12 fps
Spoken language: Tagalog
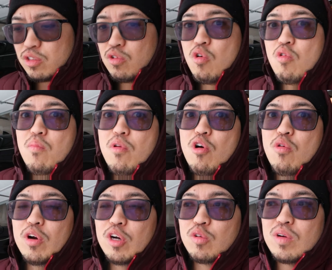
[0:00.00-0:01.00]
snow
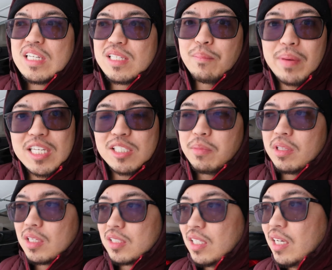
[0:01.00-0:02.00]
blower ko. Nasa
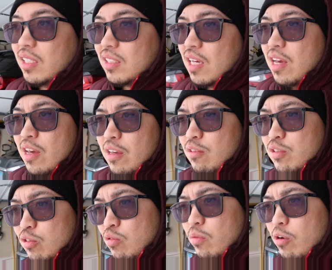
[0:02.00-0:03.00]
basement kasi guys. Yung
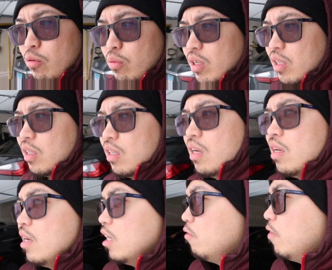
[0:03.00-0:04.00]
snow blower,
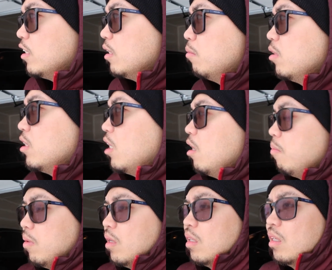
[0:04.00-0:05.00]
advisable siya
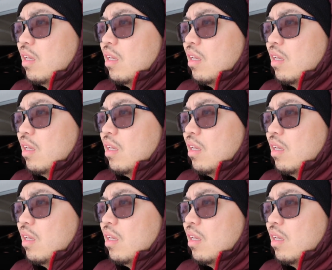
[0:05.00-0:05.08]
kapag